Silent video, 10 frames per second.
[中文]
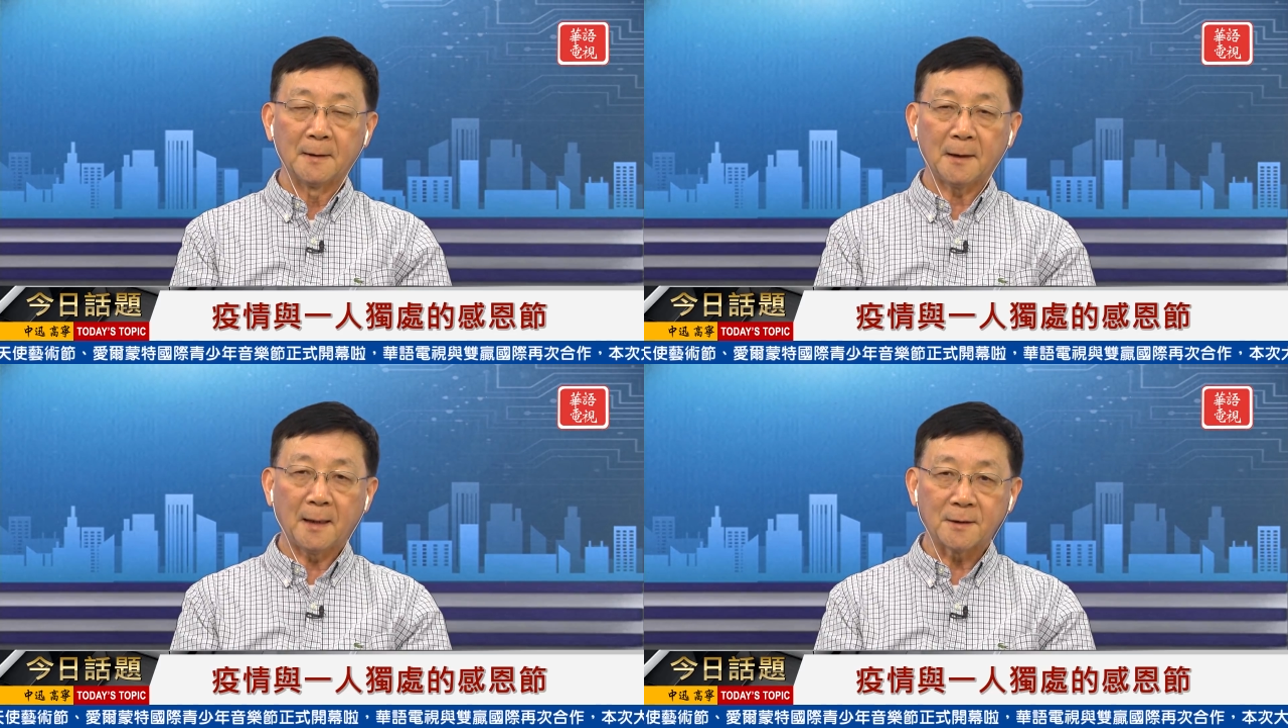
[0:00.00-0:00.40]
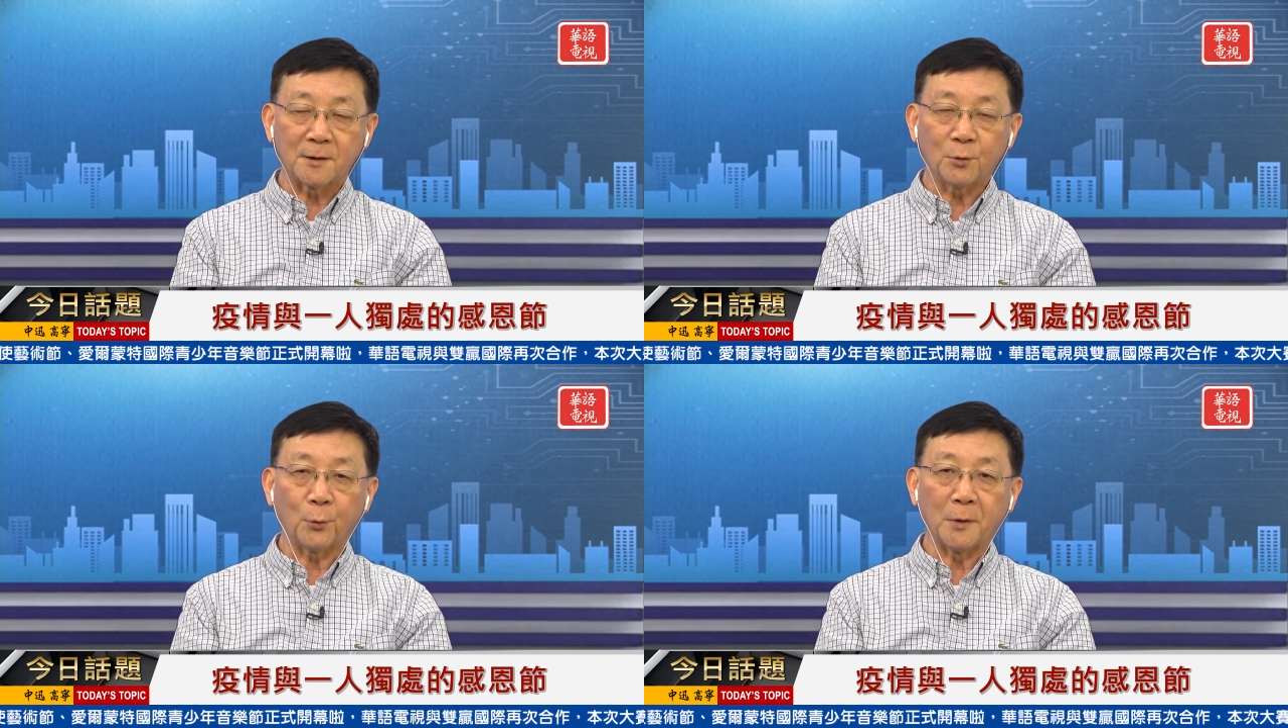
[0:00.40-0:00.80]
他
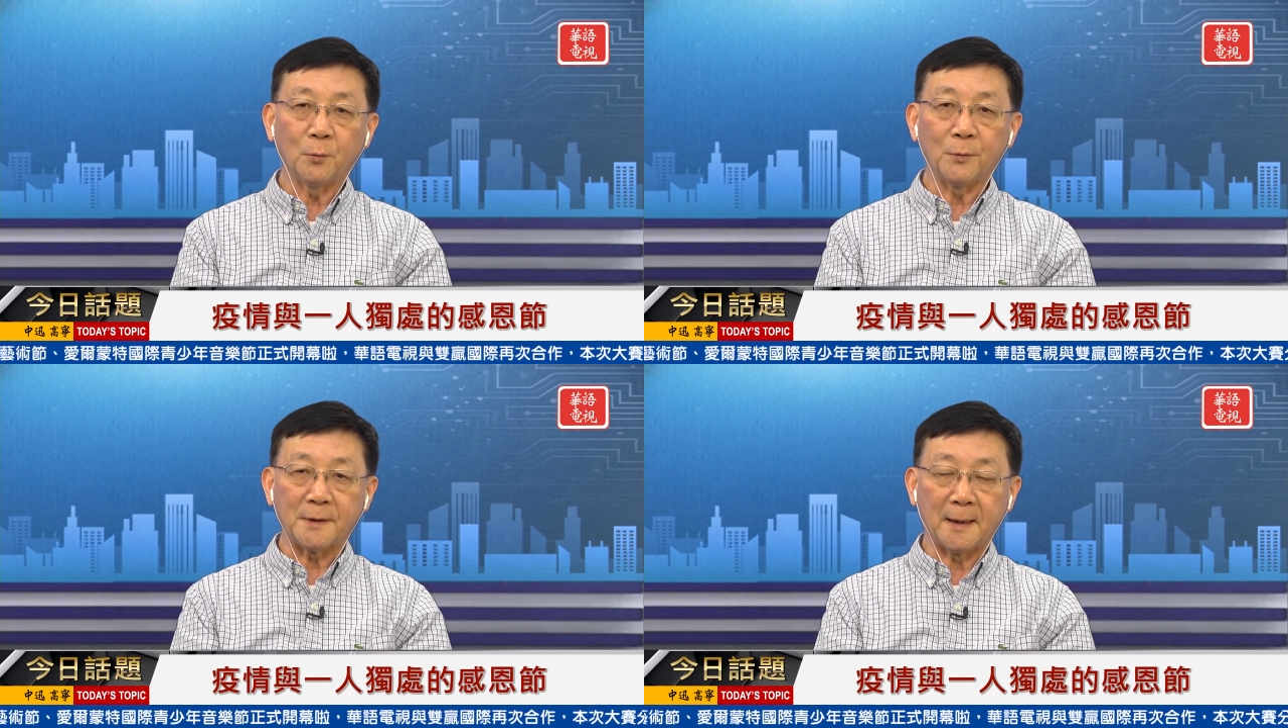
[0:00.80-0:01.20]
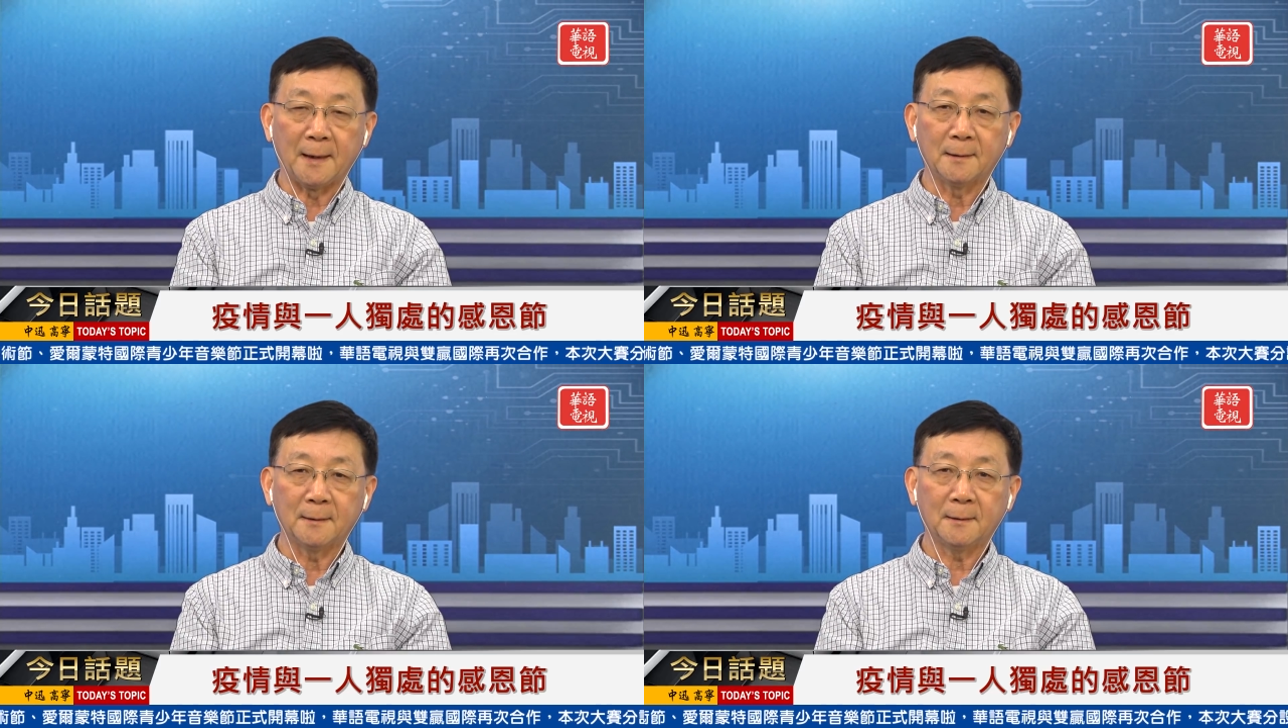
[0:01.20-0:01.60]
仔细回顾一
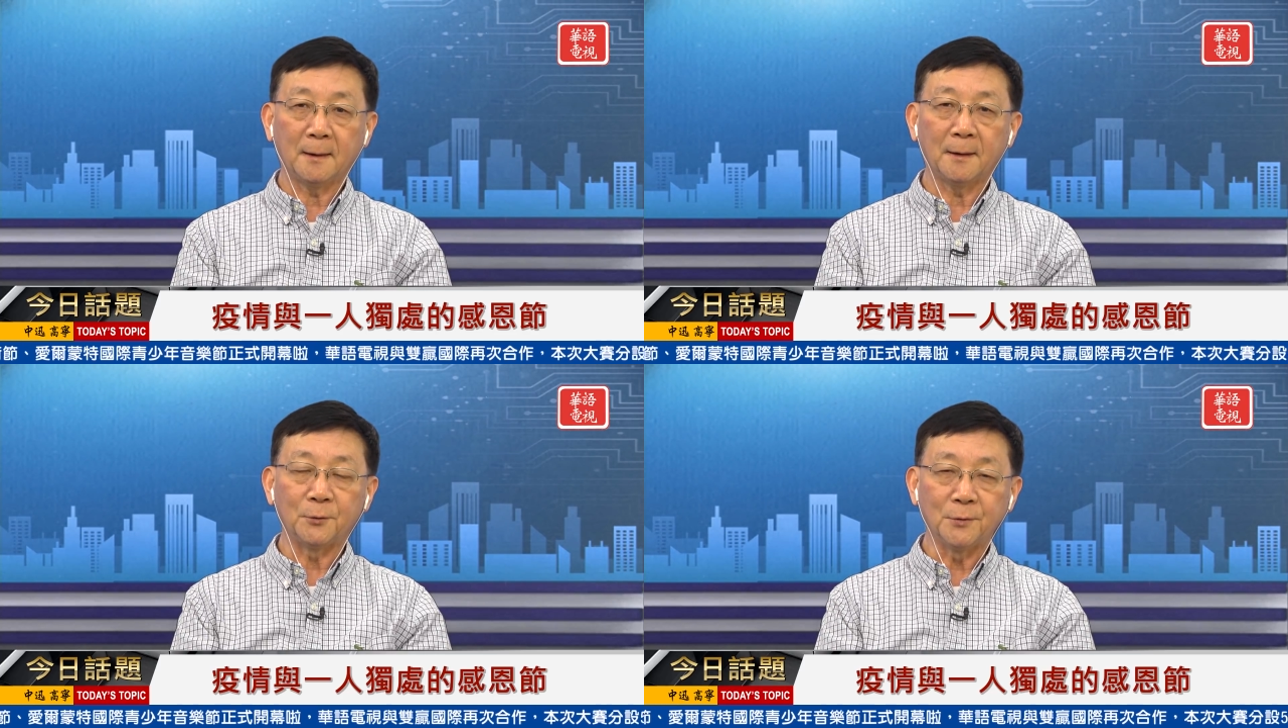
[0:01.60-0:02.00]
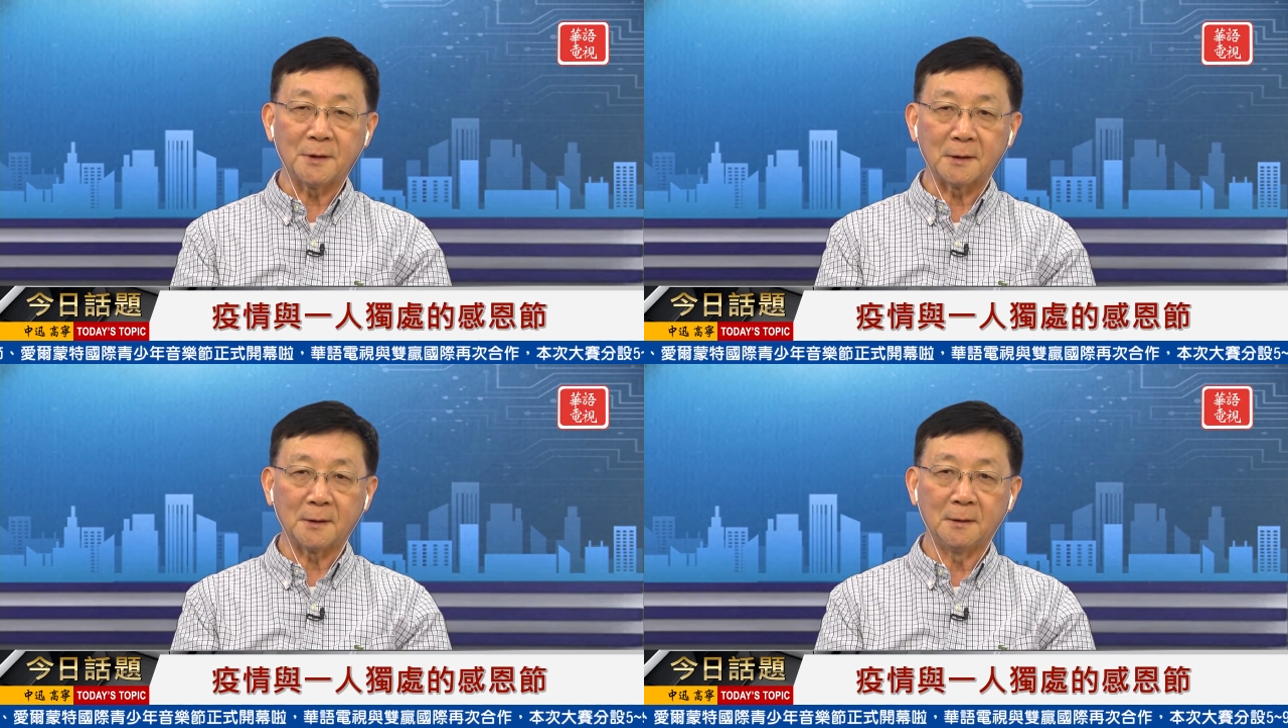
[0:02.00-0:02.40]
下，他有
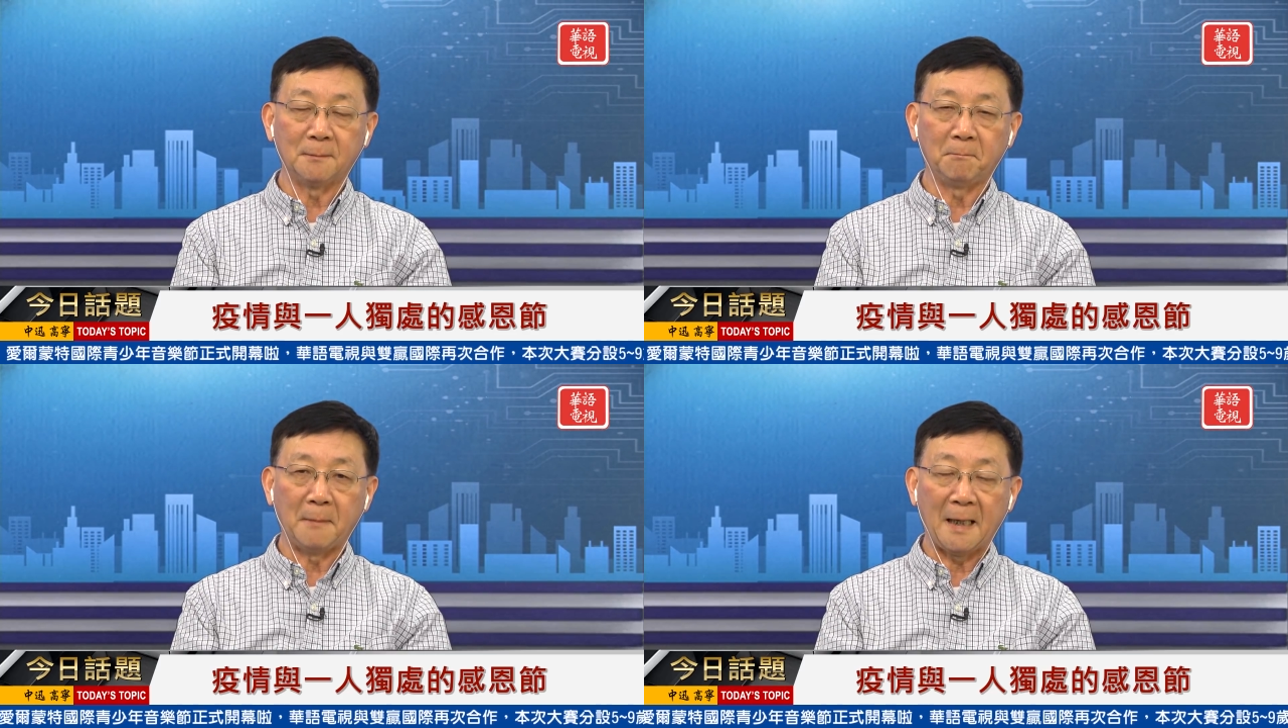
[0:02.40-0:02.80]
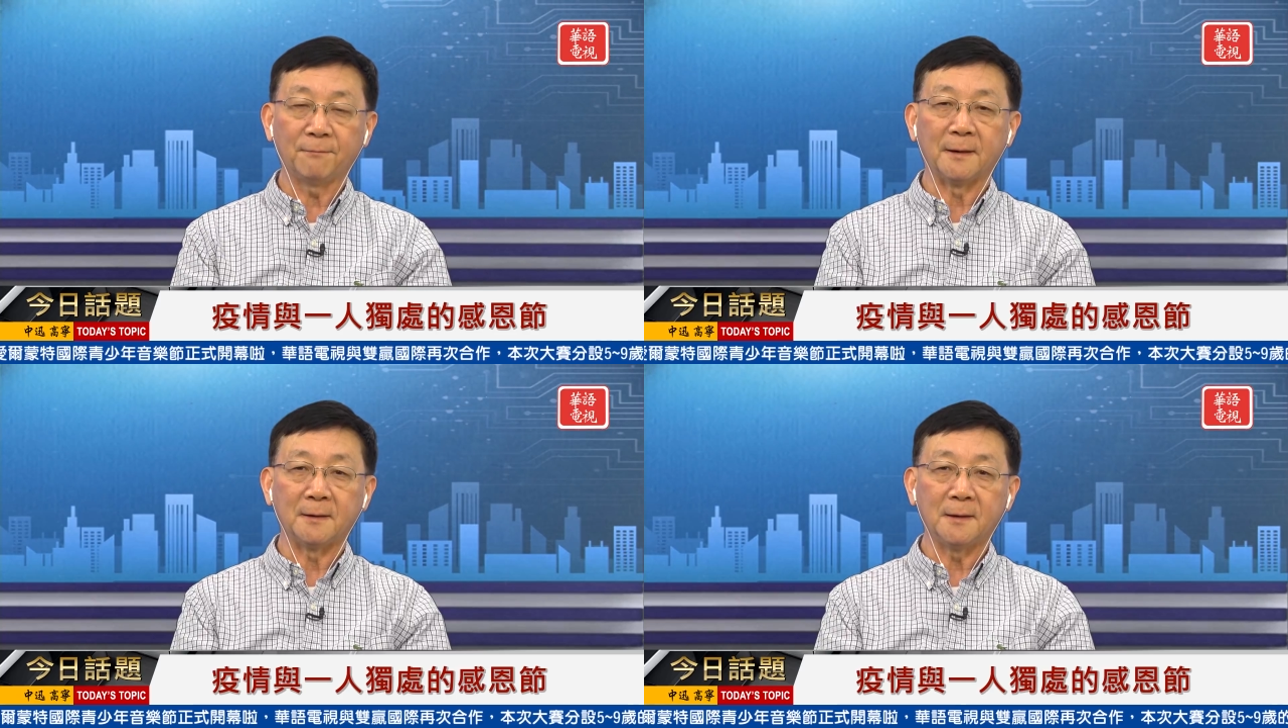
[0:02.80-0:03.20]
几个麻烦。